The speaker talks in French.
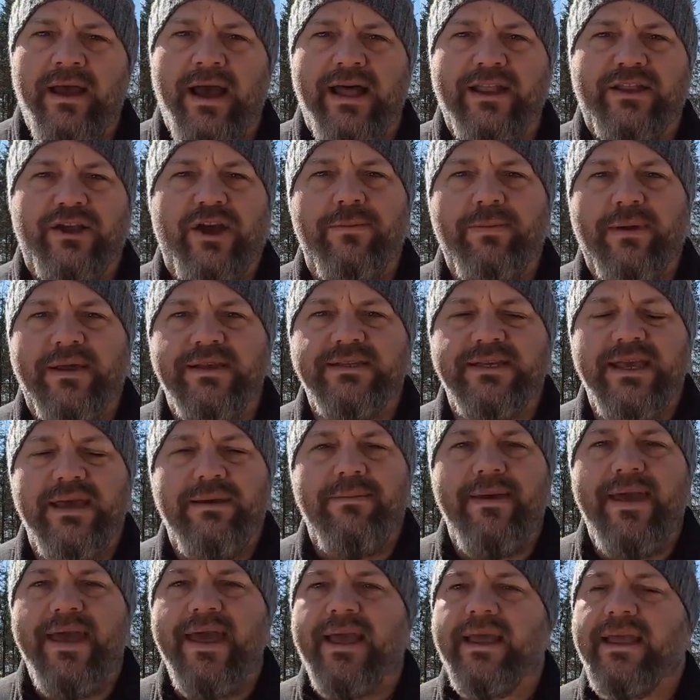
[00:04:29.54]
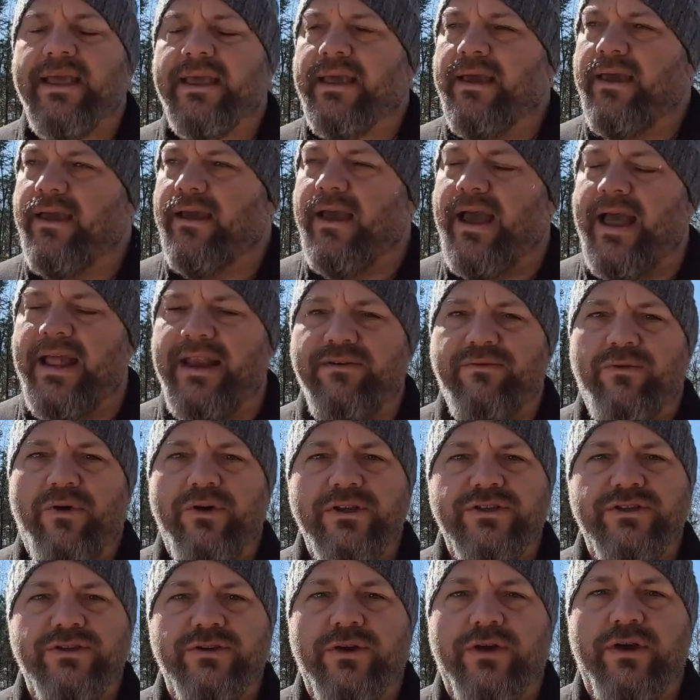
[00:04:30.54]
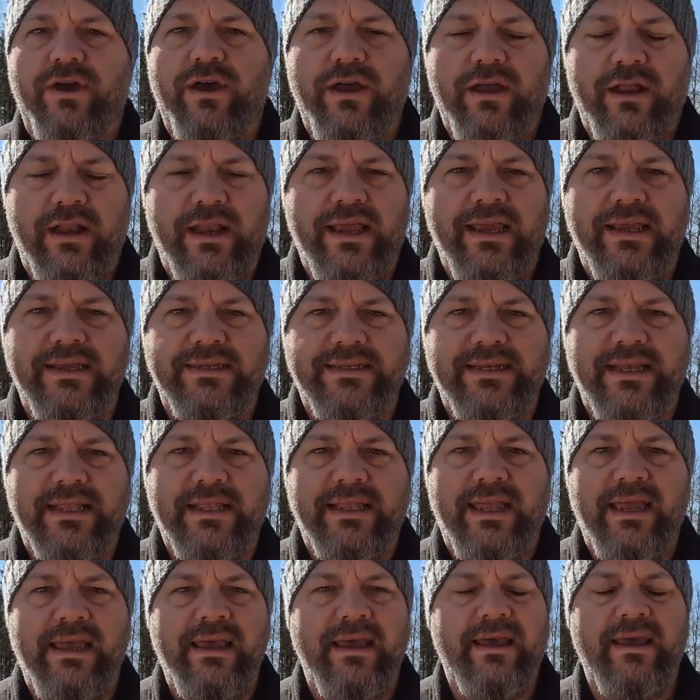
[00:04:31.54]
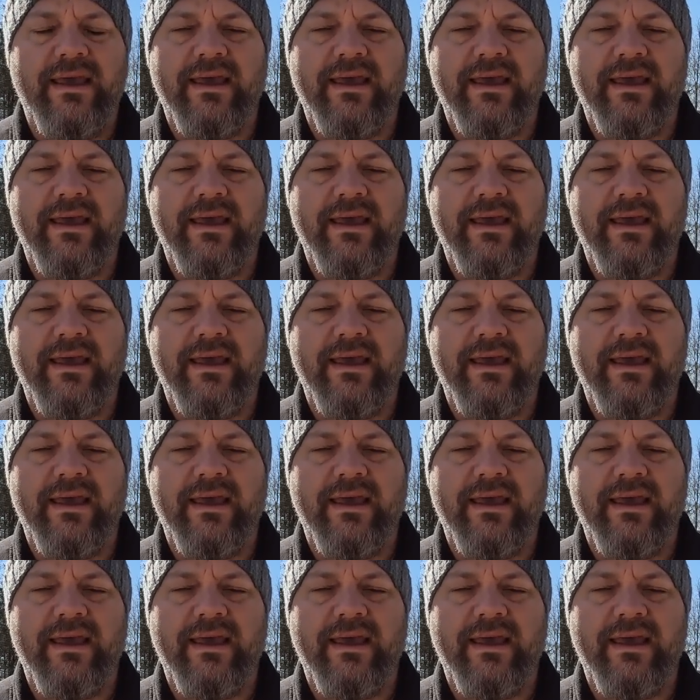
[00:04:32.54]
entreprise Québec, euh, allez voir sur euh, les sites